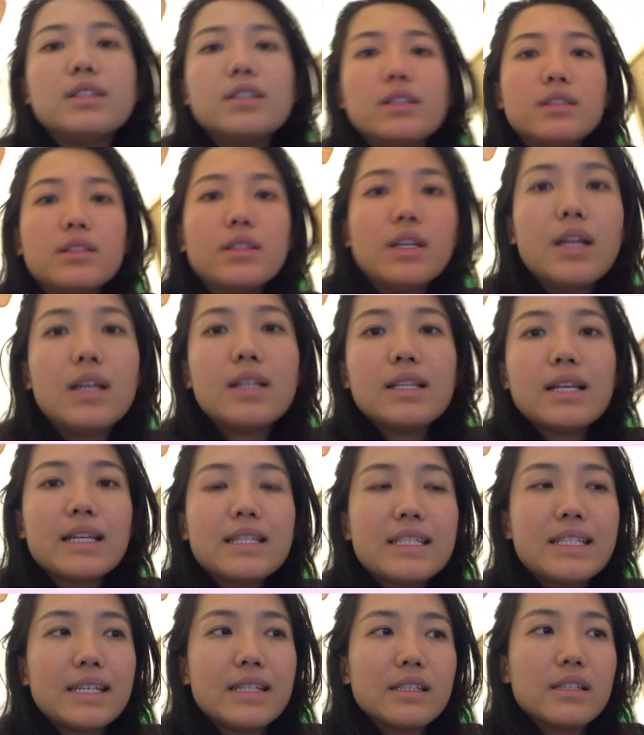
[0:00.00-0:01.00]
现在在
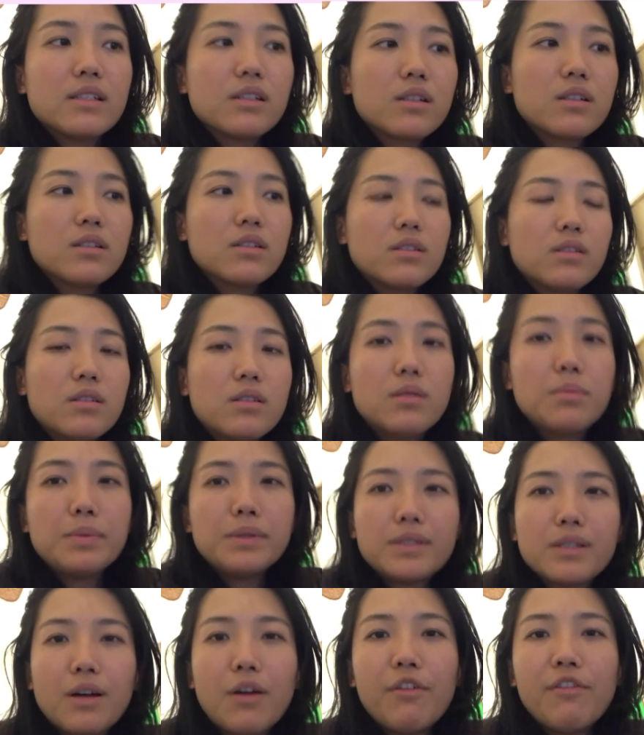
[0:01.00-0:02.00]
剪这个视
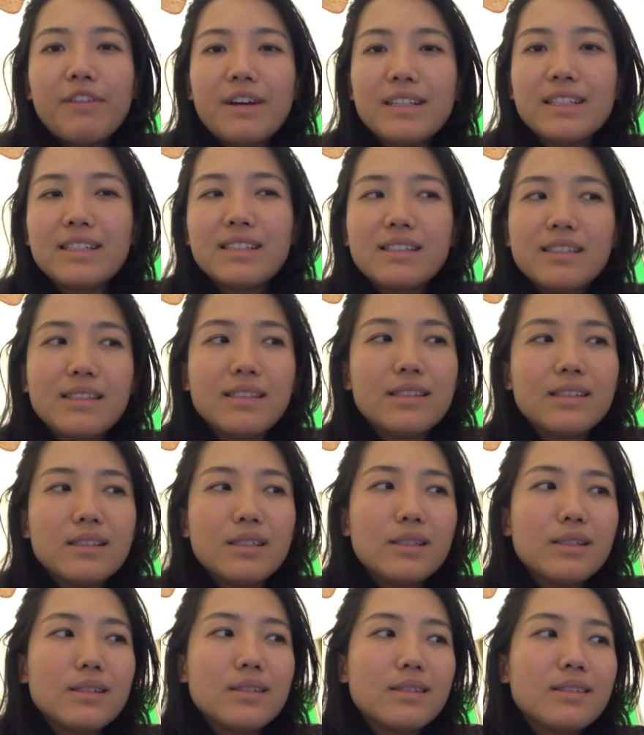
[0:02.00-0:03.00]
频，然后发现自己真
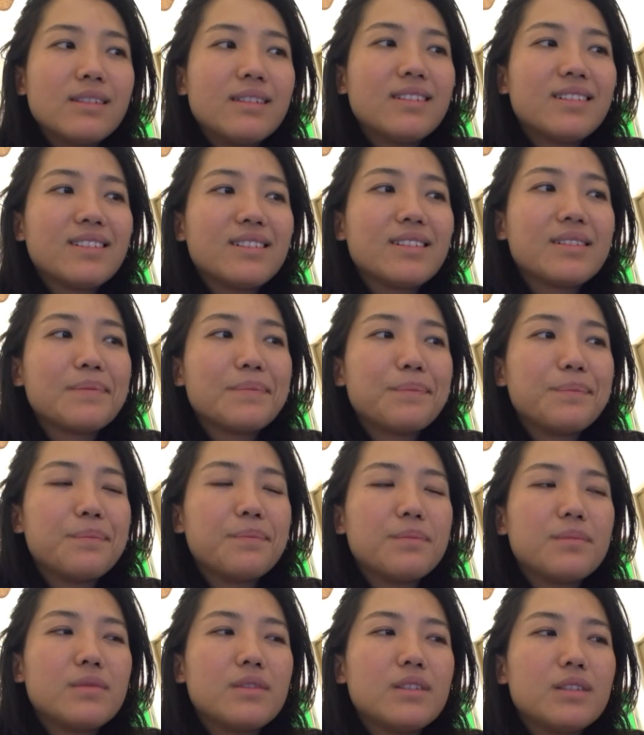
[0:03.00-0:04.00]
的。嗯，
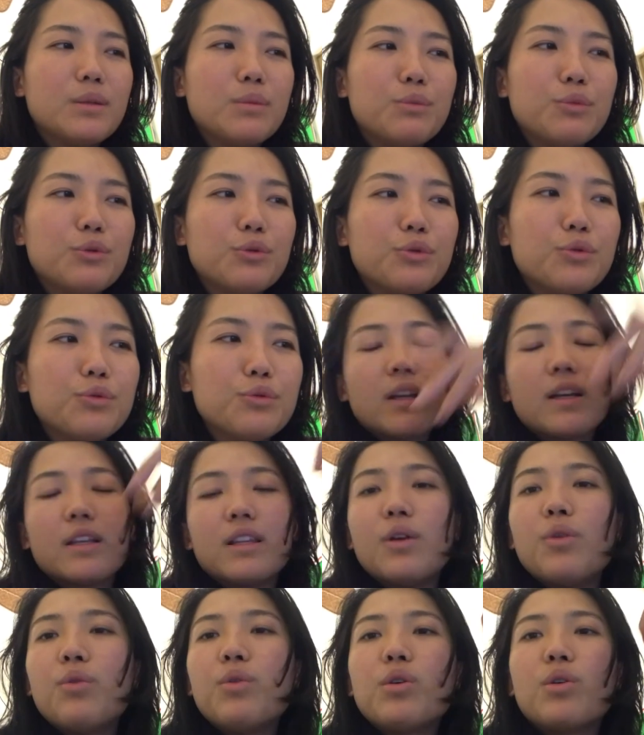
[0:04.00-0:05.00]
忍不住，可
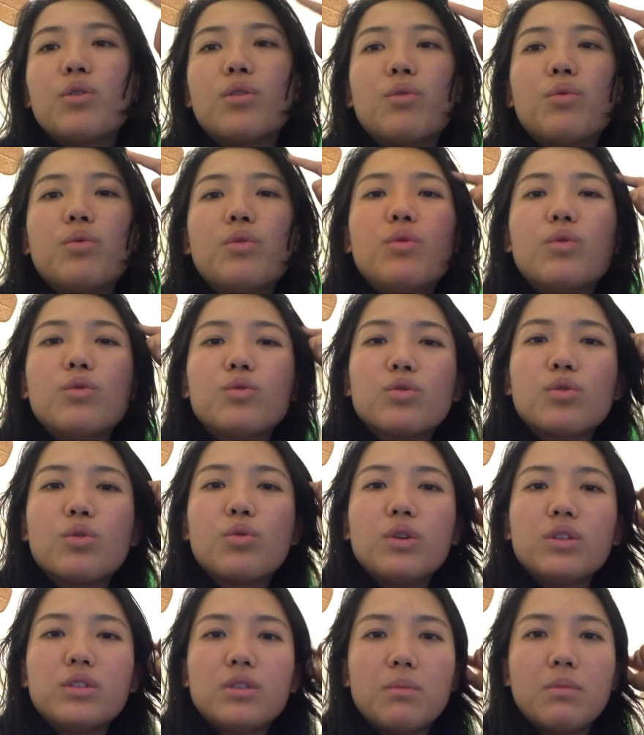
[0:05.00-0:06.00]
能会有人问我，说
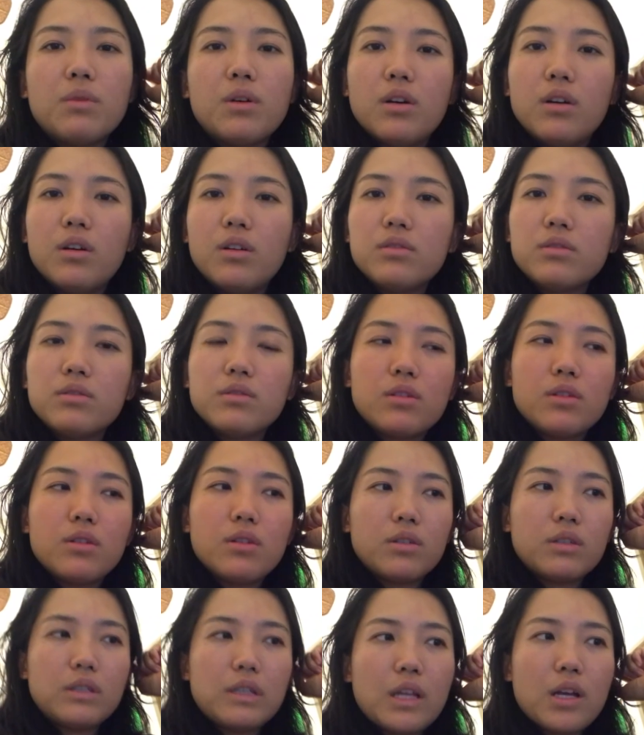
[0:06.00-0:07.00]
为什么
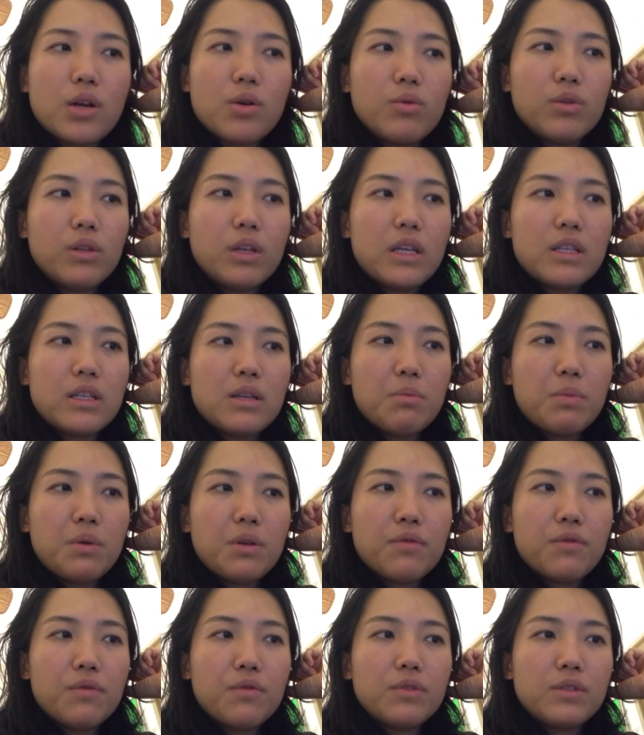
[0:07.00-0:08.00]
现在国内已经
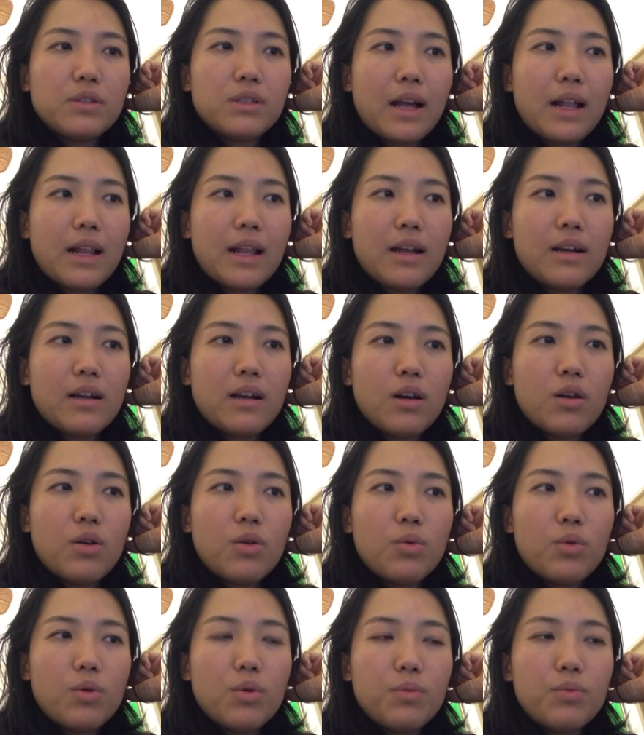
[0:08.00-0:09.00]
平复下来，然后
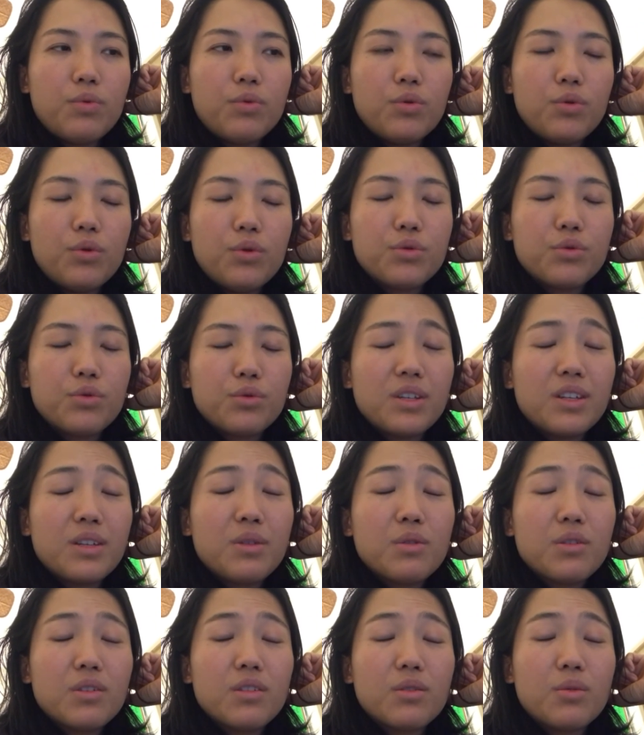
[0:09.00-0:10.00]
我不回去，因
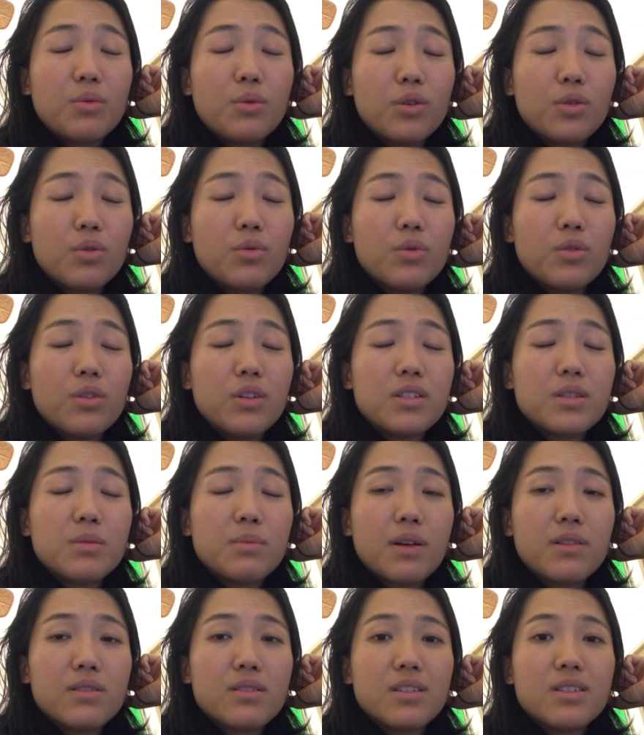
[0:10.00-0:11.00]
为回国的机
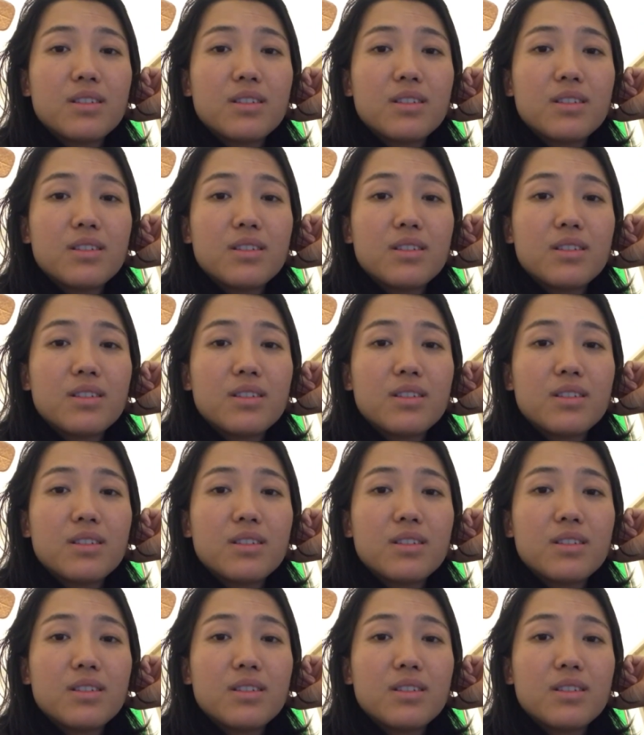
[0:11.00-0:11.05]
票真的